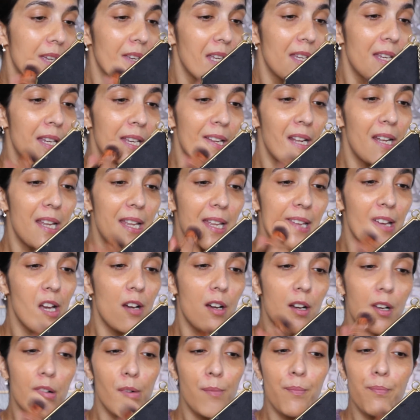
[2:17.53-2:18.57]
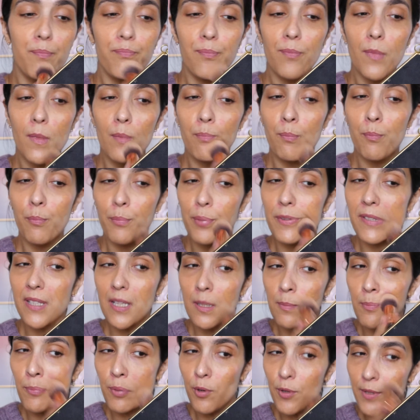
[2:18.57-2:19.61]
Il est euh,
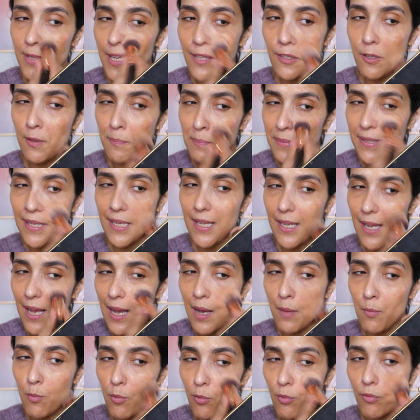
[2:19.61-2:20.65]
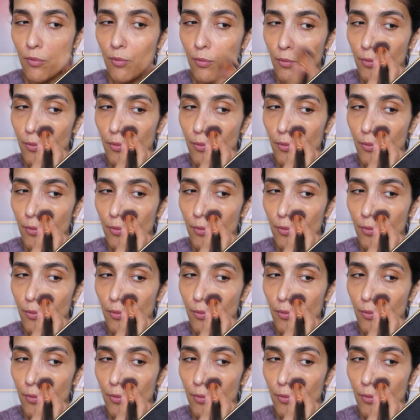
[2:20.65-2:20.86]
peut-être plus adapté à mon,